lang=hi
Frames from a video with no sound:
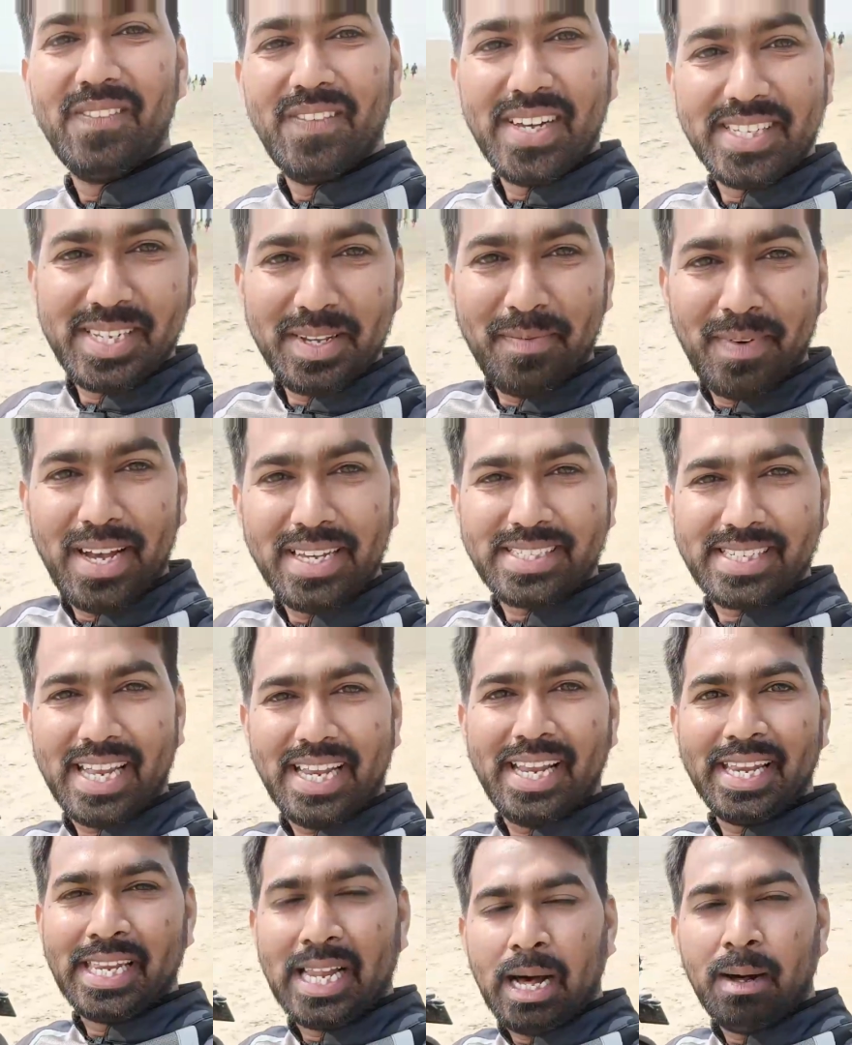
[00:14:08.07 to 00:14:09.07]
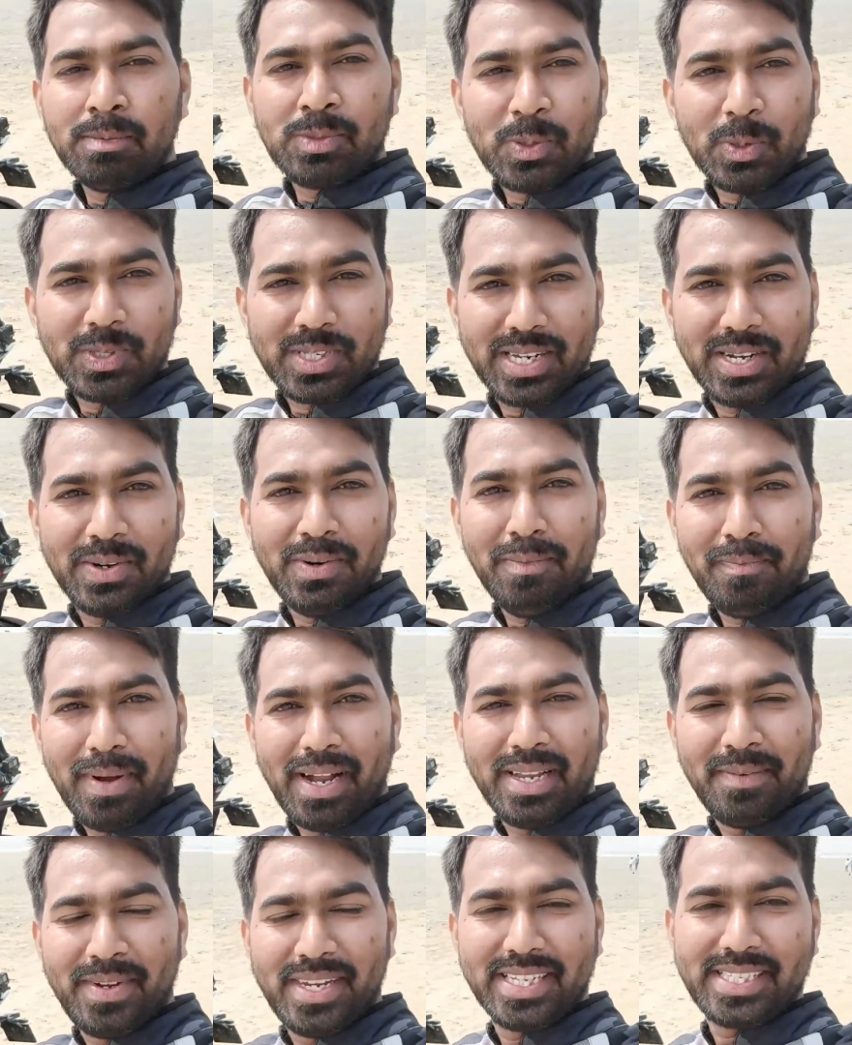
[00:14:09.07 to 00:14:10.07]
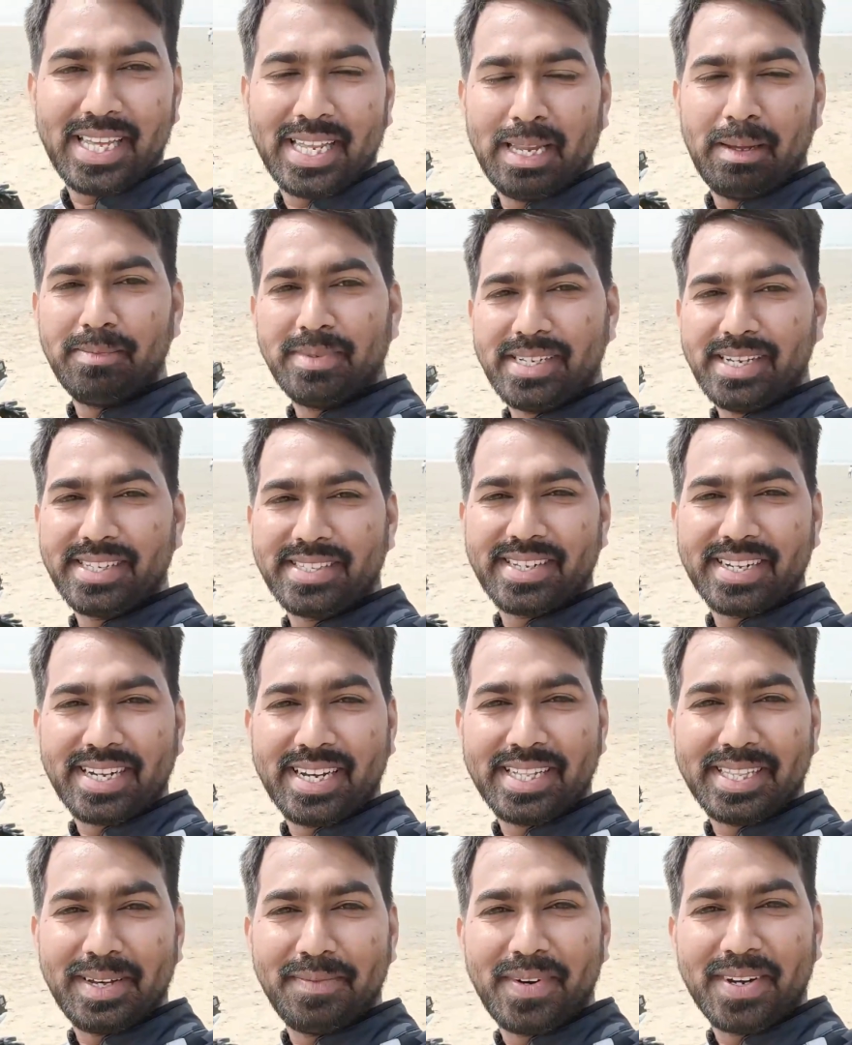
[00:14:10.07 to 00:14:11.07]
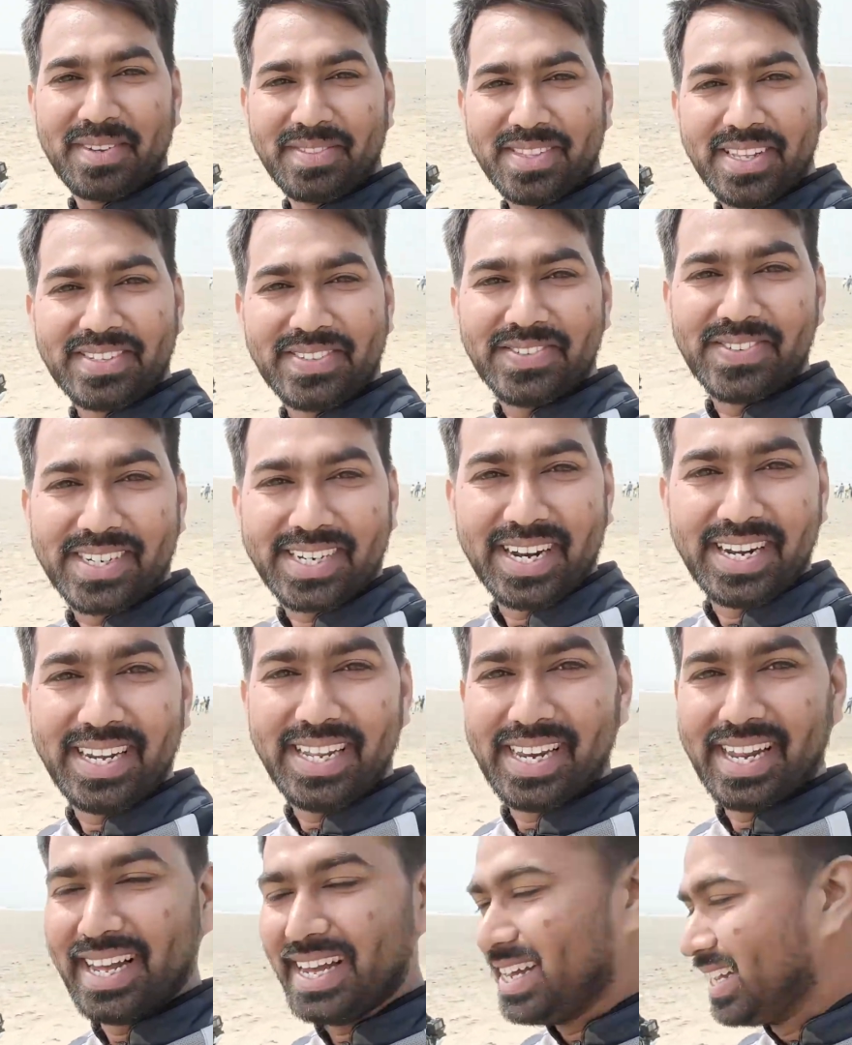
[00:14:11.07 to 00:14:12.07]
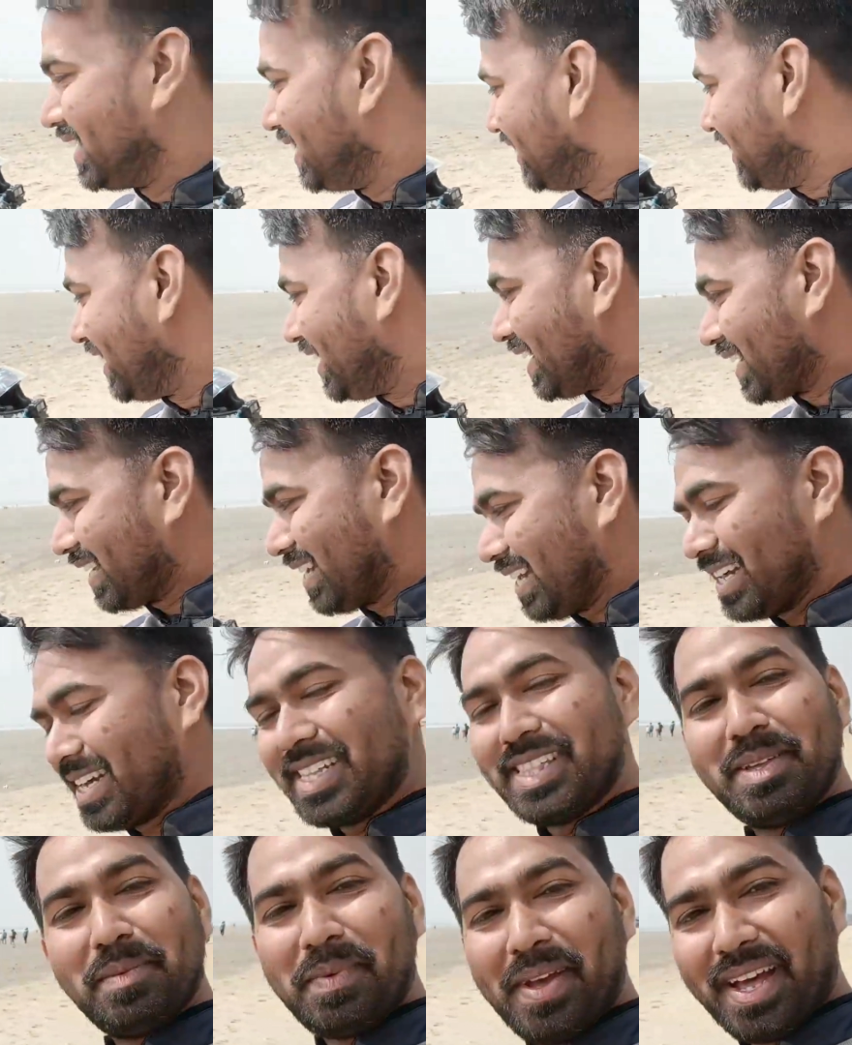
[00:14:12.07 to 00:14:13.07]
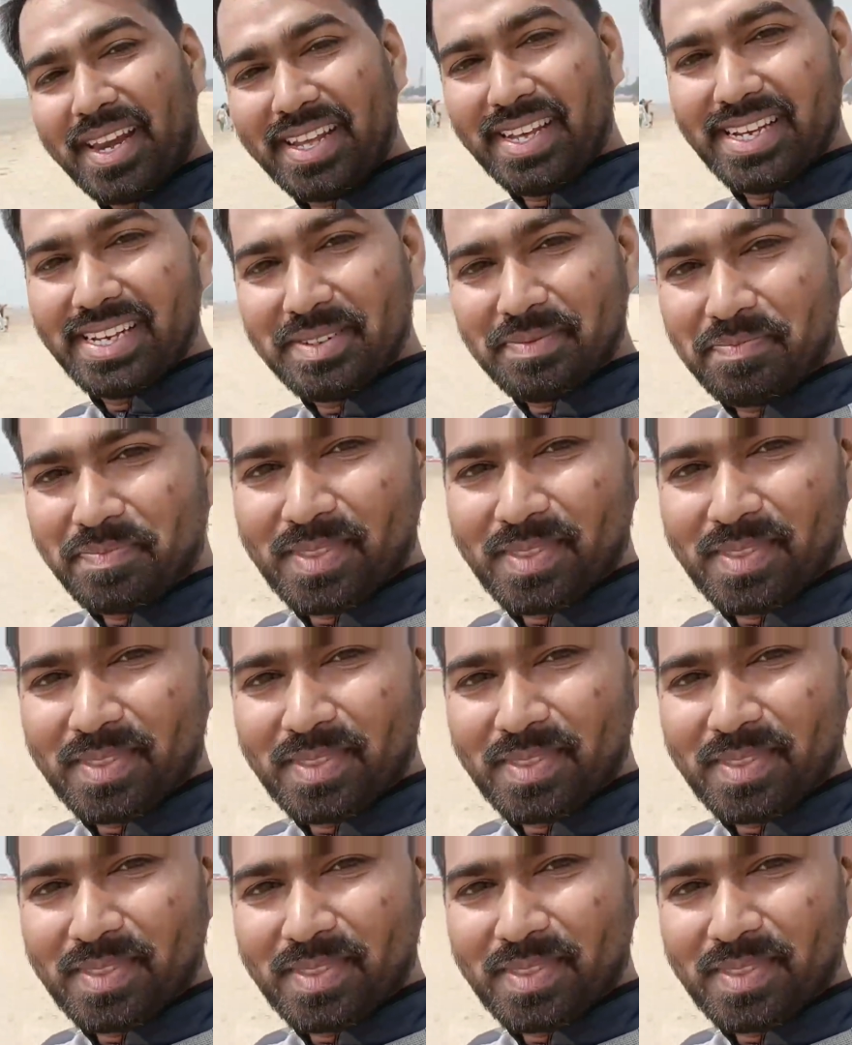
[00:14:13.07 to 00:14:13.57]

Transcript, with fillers: वैसे मैं इसके लिए नाम सोच रहा हूँ पहले मैंने इसका नाम जीएस रखा था बट उतना सूट कर नहीं रहा है कलर इतनी प्यारी है